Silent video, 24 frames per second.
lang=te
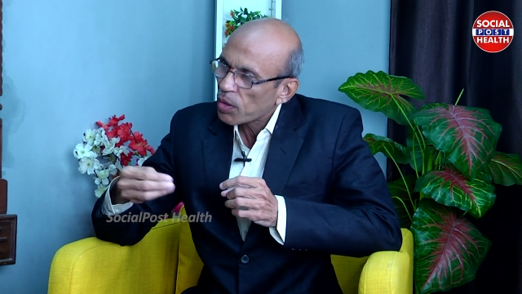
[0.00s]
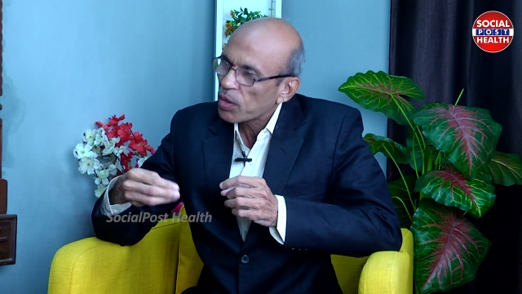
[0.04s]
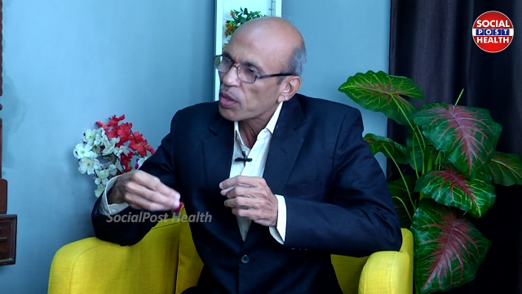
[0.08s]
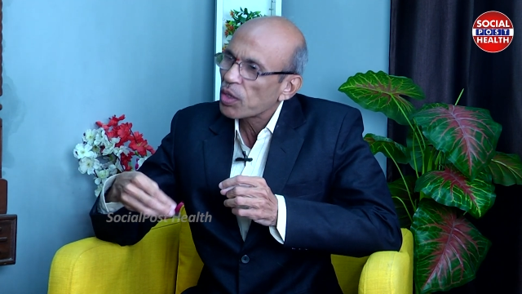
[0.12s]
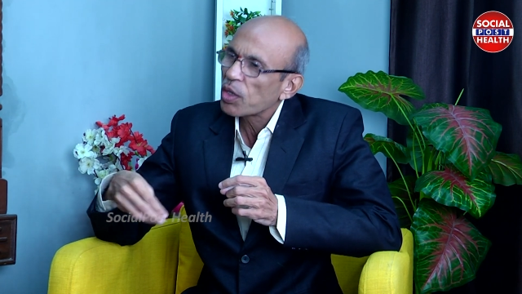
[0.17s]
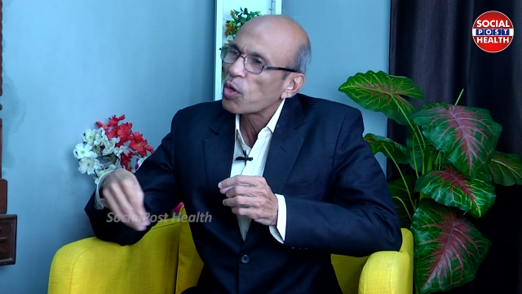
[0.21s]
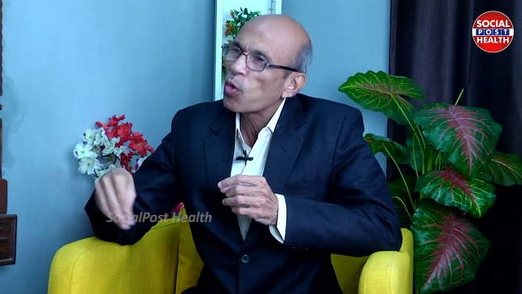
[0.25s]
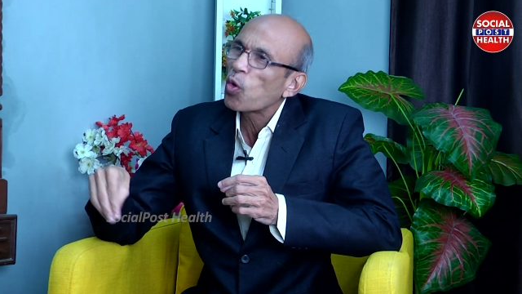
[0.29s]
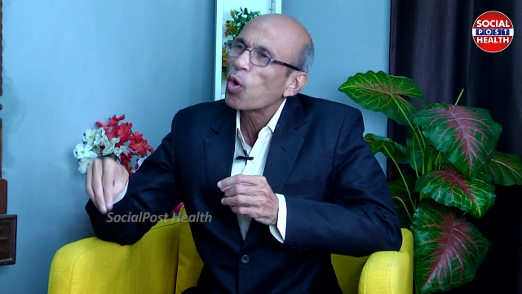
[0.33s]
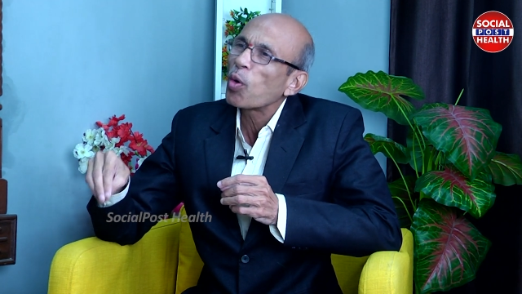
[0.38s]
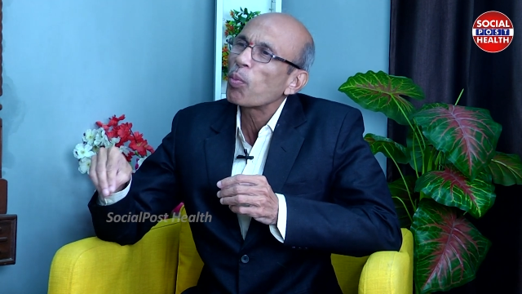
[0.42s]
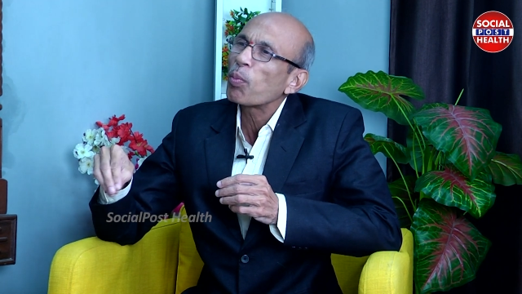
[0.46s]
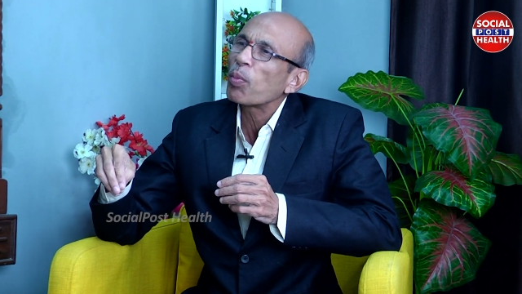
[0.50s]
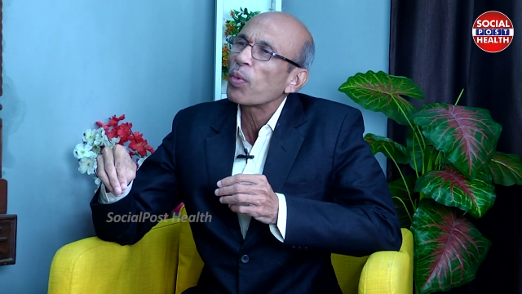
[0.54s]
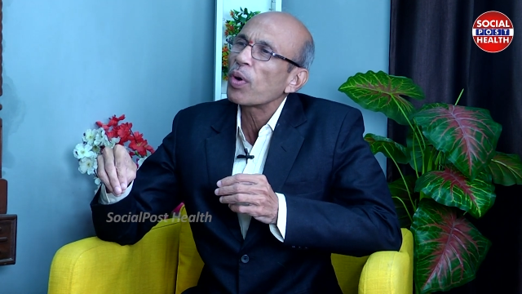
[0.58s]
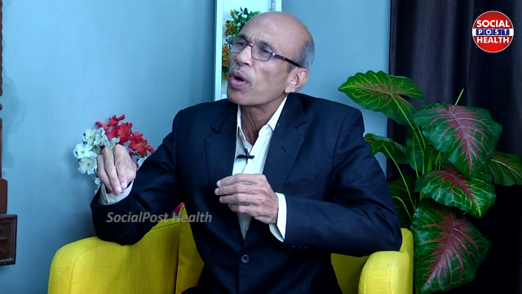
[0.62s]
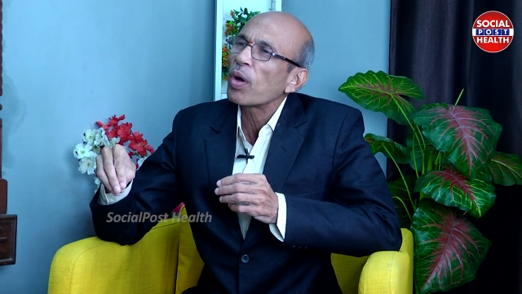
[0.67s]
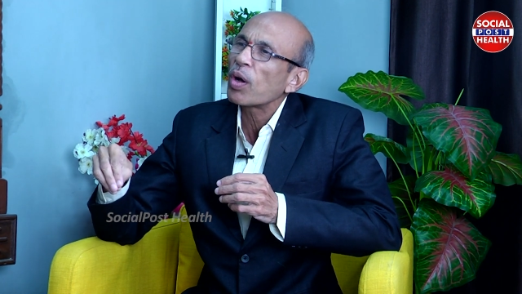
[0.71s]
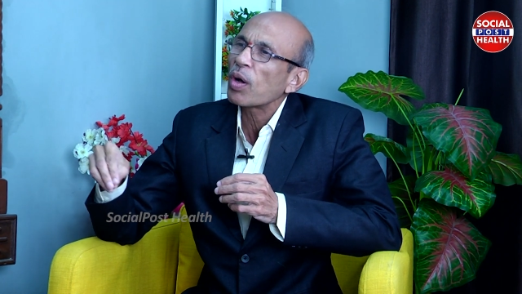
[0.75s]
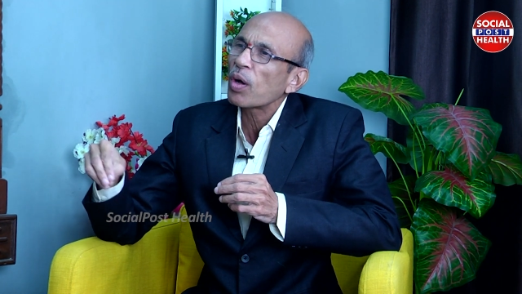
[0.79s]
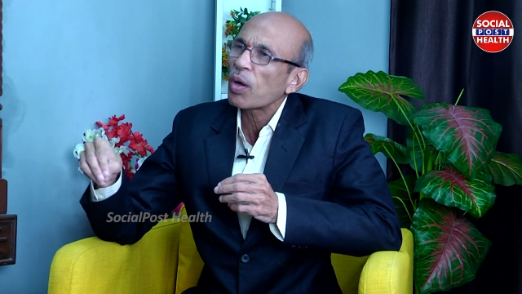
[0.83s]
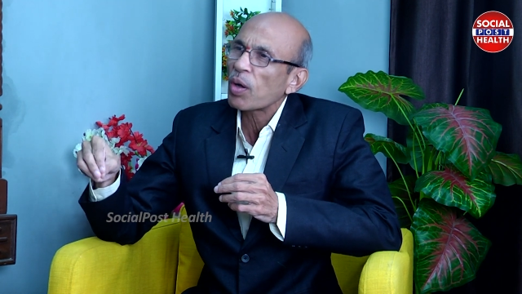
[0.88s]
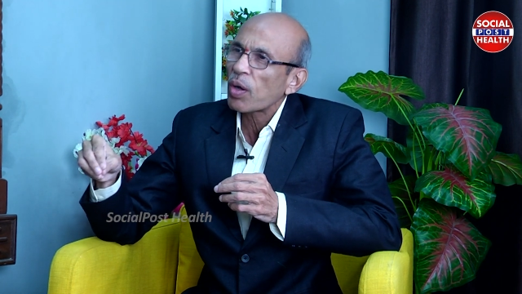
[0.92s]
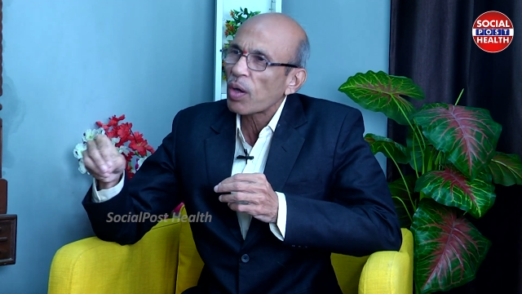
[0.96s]
ఈ హోమ్
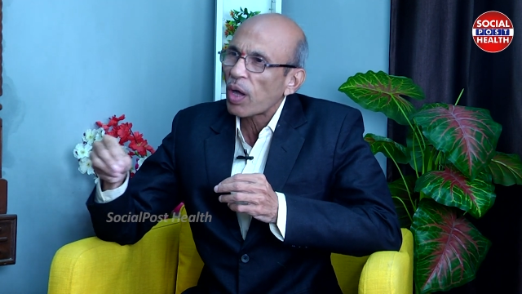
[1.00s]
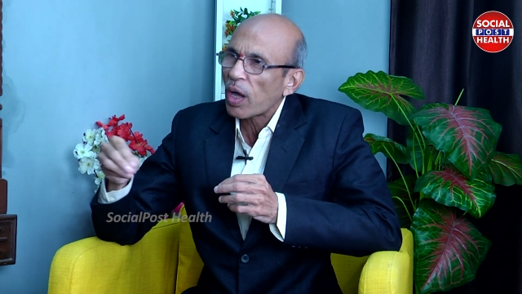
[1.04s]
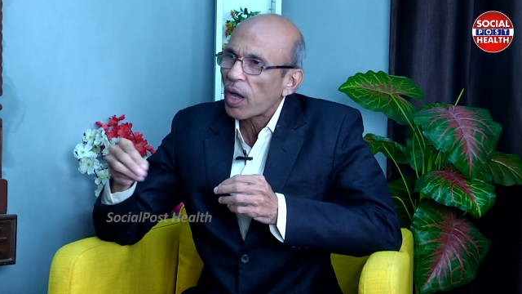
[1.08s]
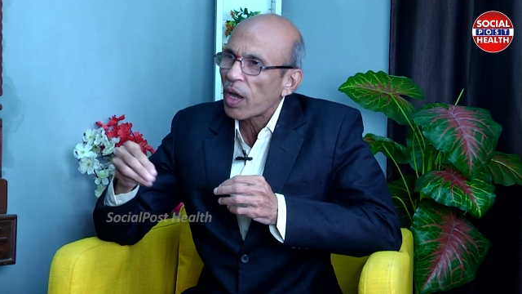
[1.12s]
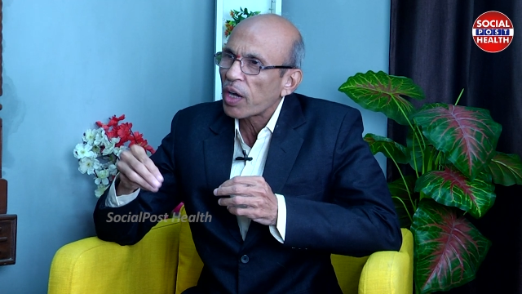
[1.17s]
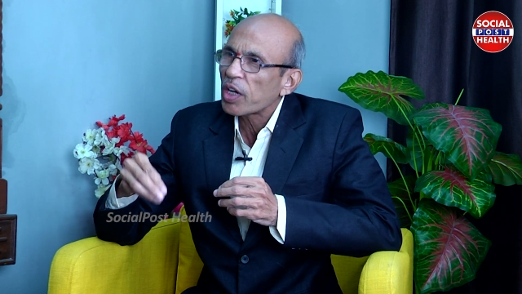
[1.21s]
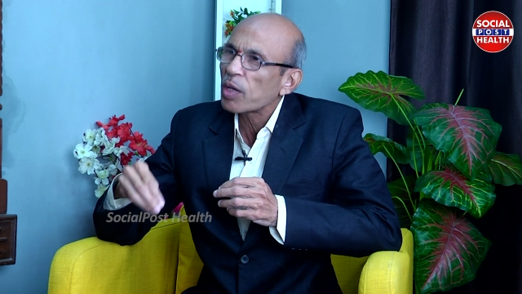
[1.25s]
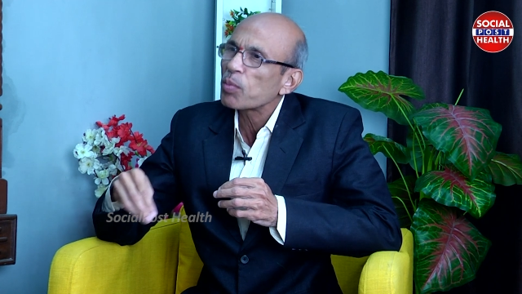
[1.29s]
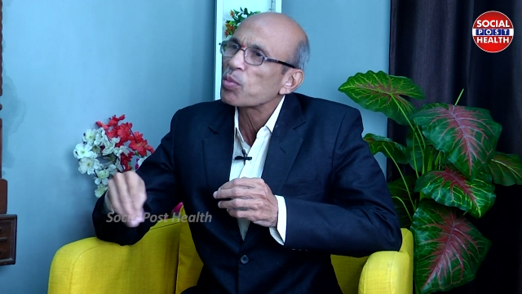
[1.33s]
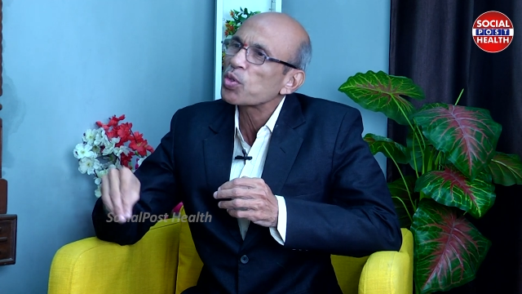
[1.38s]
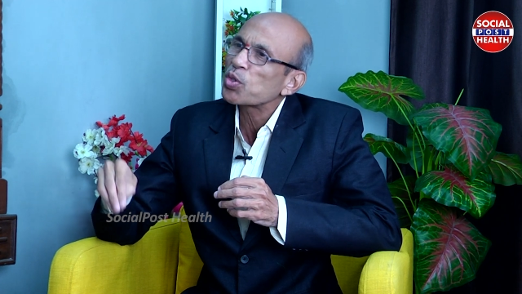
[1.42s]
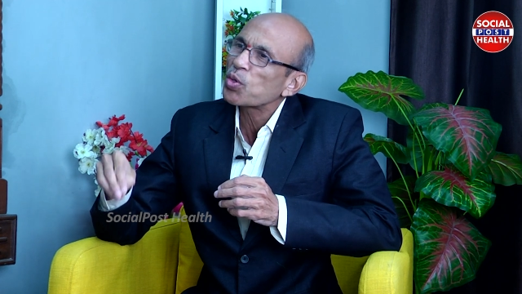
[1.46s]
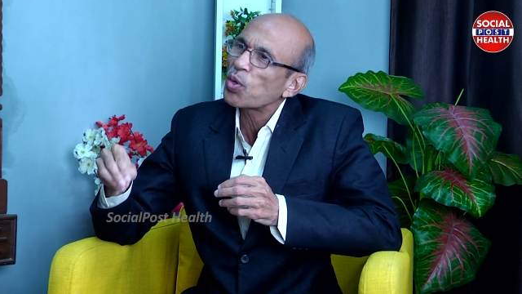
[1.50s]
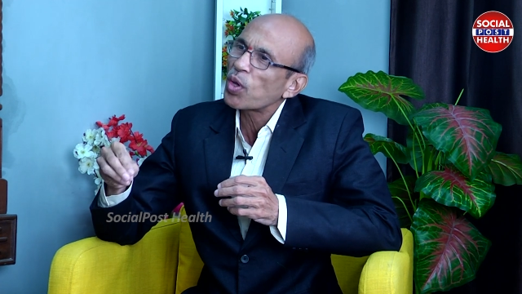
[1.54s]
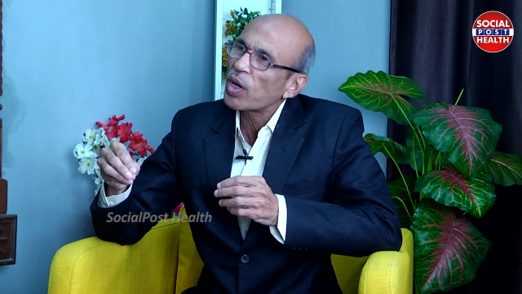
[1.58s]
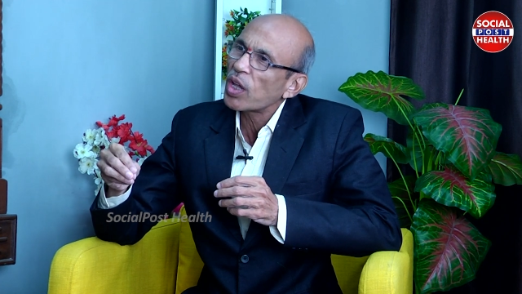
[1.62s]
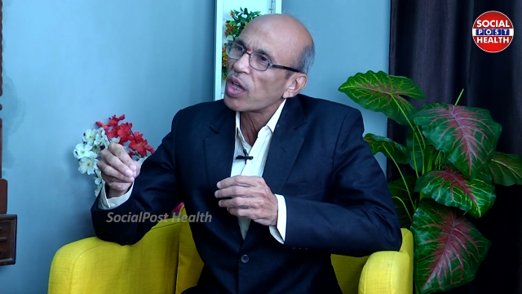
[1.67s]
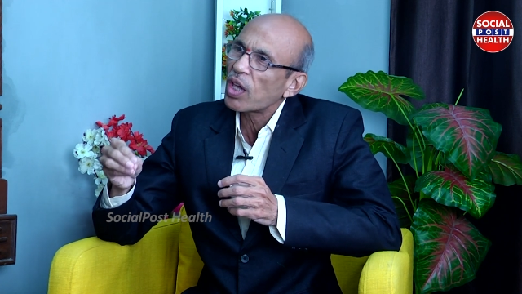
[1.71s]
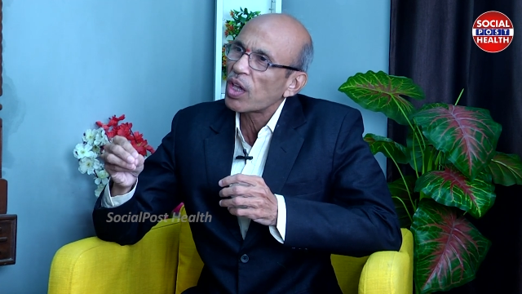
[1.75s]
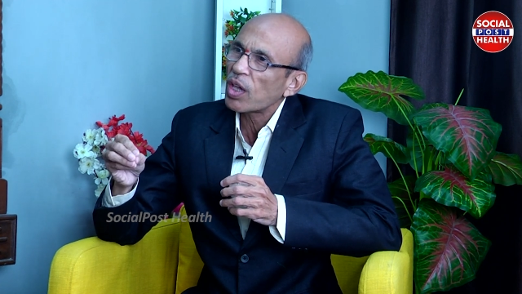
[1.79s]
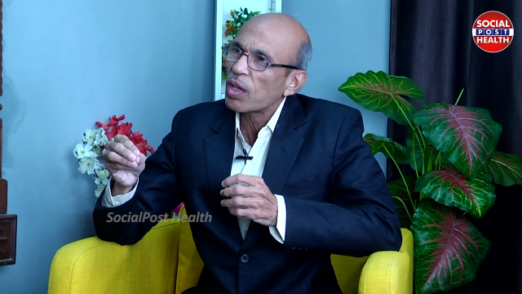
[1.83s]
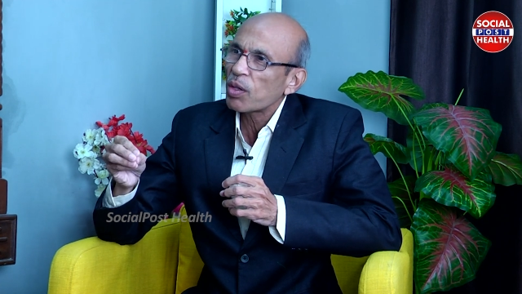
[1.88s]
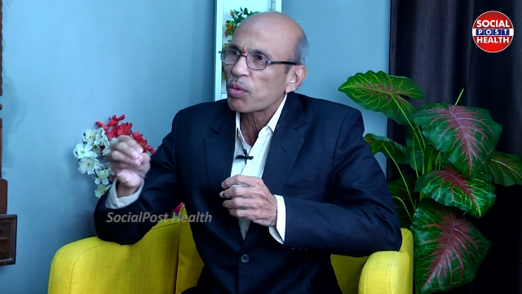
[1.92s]
ఐటమ్స్తోనే